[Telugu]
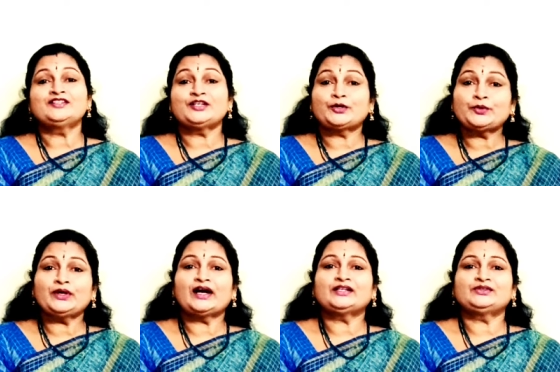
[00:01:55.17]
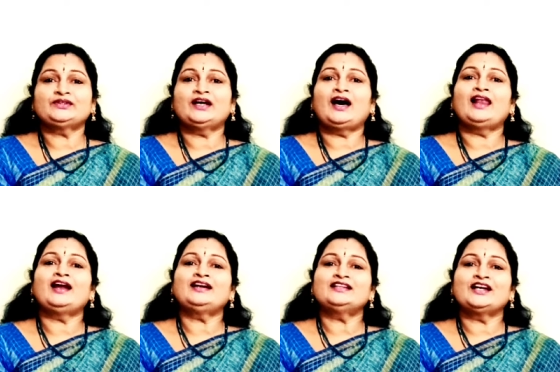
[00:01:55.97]
చిక్కులు కడుతున్నా
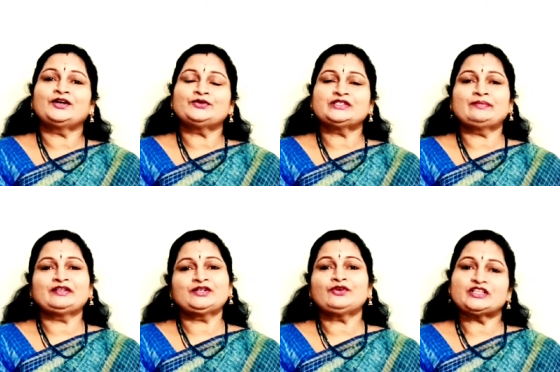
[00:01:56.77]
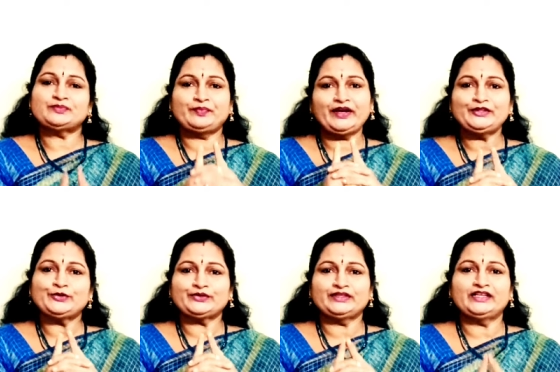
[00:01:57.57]
అలాంటి దానికోసం మాత్రం ఒక స్ప్రే
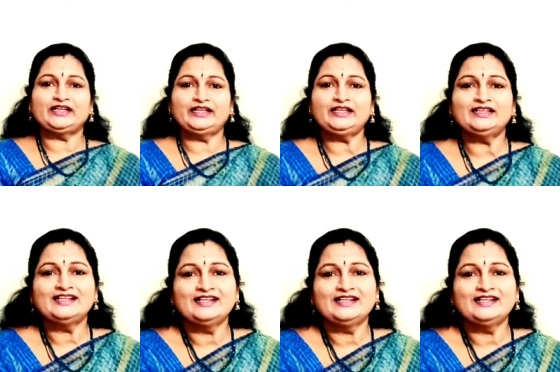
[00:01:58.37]
దొరుకుతుందండి